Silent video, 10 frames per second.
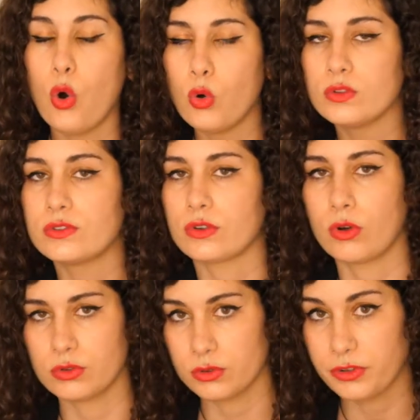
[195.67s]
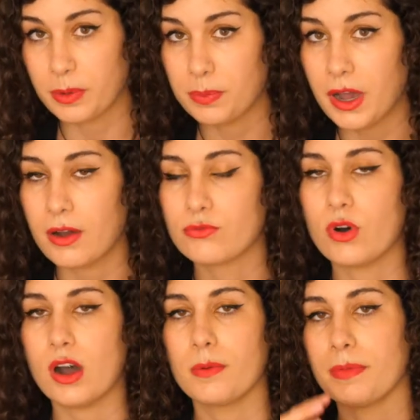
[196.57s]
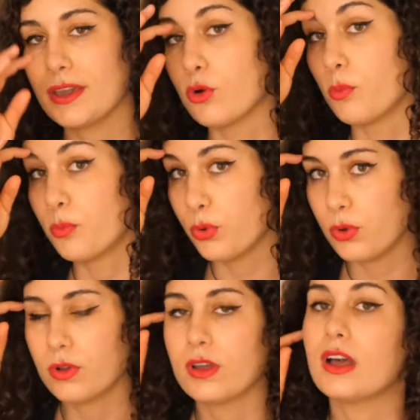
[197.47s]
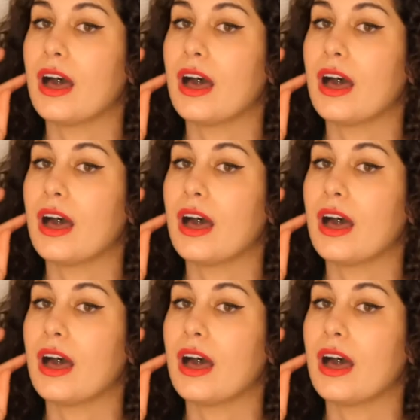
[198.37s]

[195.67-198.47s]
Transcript: hontes qu'on ne devrait pas avoir, mais qu'on peut